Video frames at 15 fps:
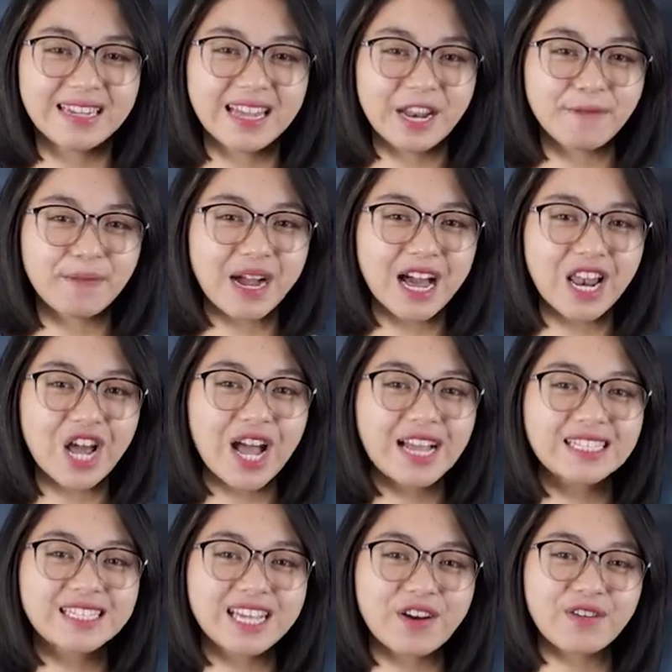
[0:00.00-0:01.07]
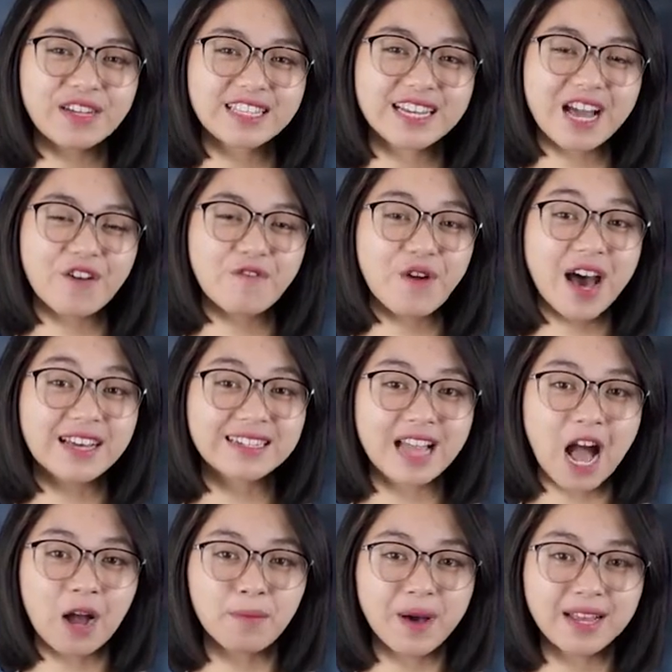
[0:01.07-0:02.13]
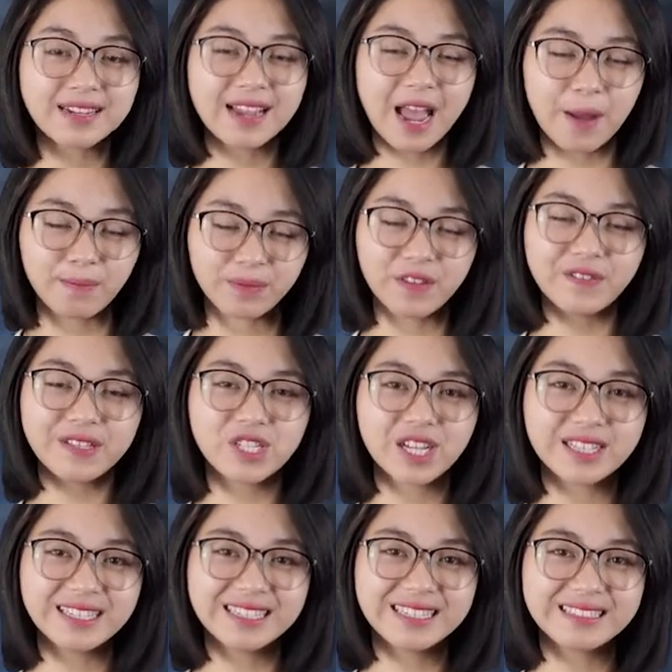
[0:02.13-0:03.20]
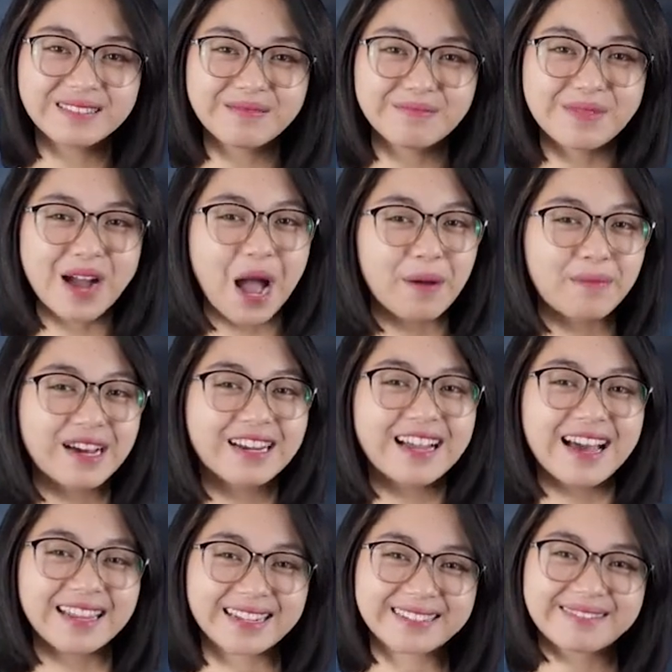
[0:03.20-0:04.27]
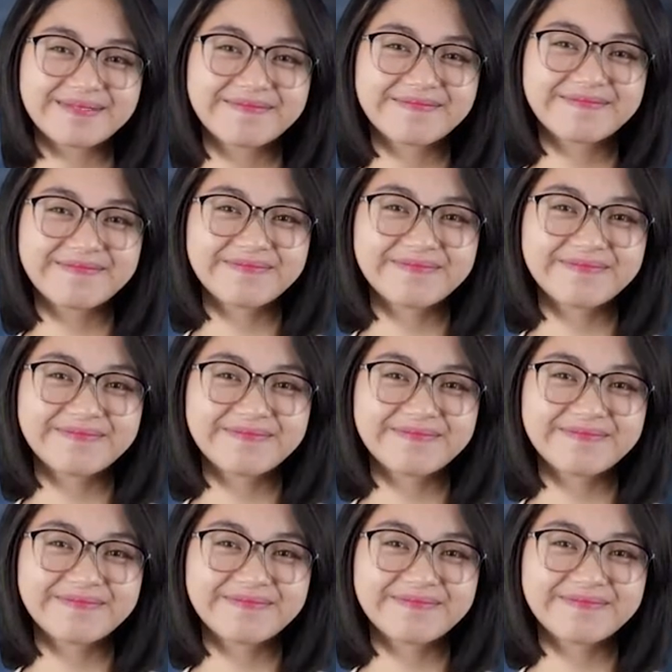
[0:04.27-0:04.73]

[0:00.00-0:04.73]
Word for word: dari Pekalongan Jawa Tengah Fahri Akbar MTV Jateng mengabarkan